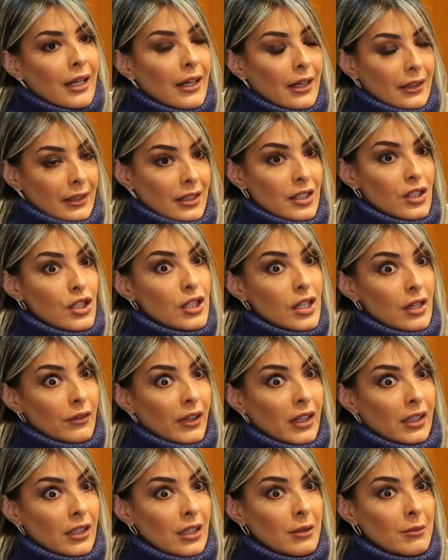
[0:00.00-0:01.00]
هذا
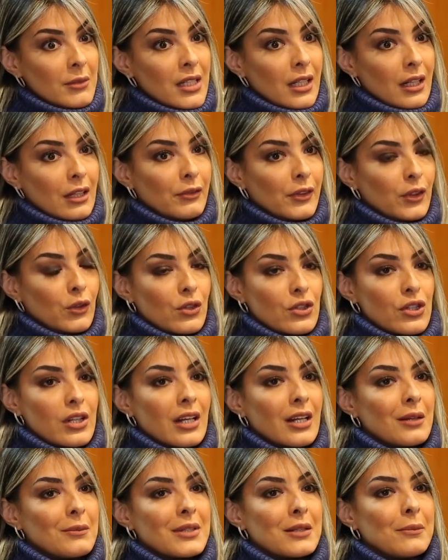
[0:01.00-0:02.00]
شاف عظيم ديال
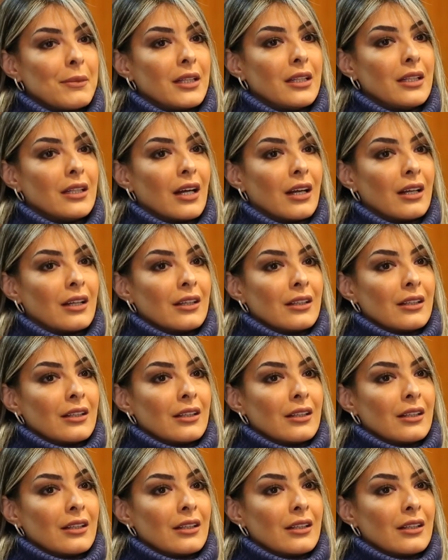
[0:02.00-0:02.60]
2020 بالنسبه ليا